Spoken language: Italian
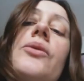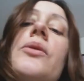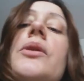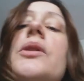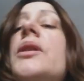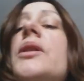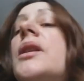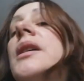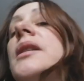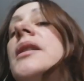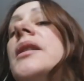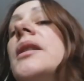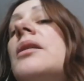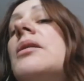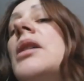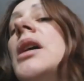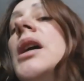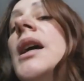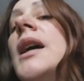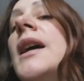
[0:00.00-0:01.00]

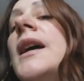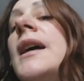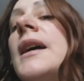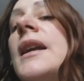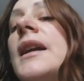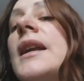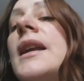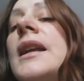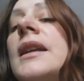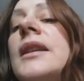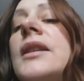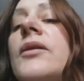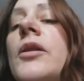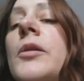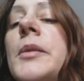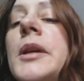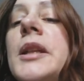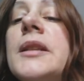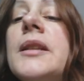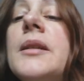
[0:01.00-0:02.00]
relativamente male, ma
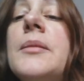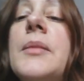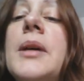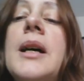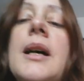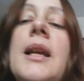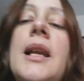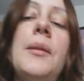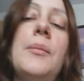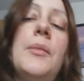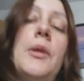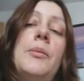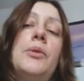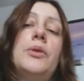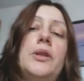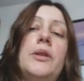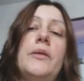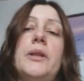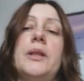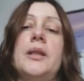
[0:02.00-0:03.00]
poteva andare anche
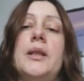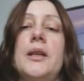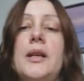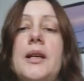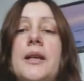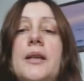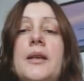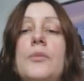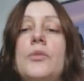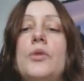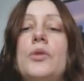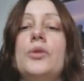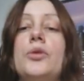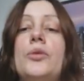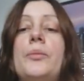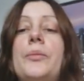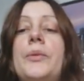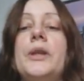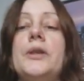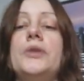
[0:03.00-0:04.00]
molto peggio, come
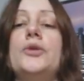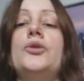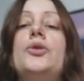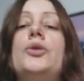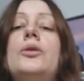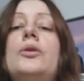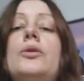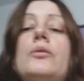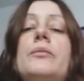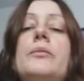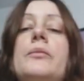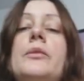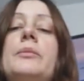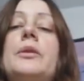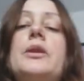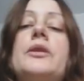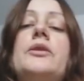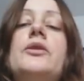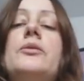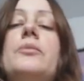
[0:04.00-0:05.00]
per esempio
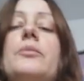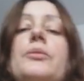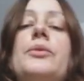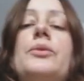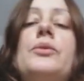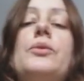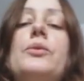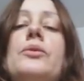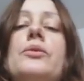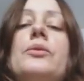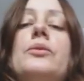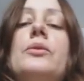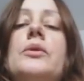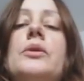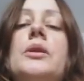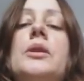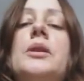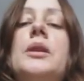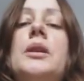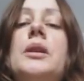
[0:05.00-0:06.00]
il
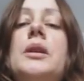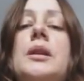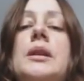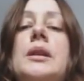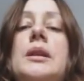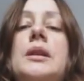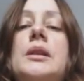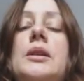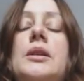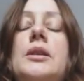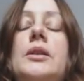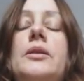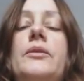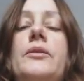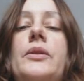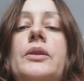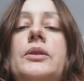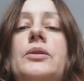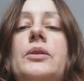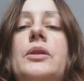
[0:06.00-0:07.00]
fatto che Salvini
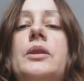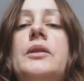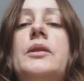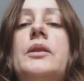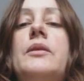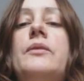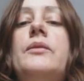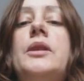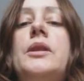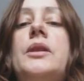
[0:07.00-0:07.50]
sia primo,